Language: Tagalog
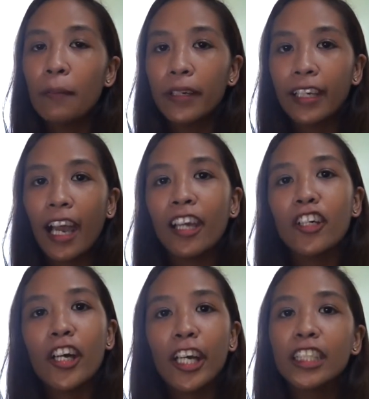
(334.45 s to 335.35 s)

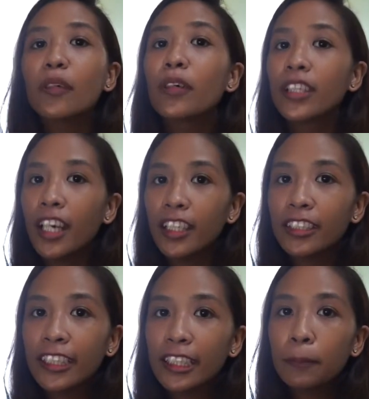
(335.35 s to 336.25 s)
magkakaroon kayo ng
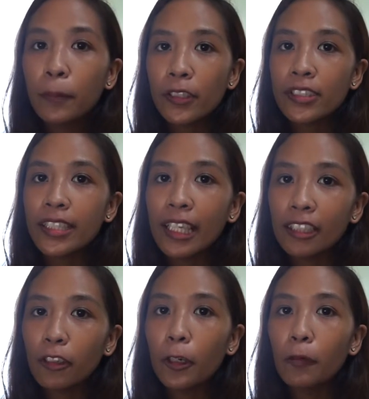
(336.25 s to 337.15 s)
100% or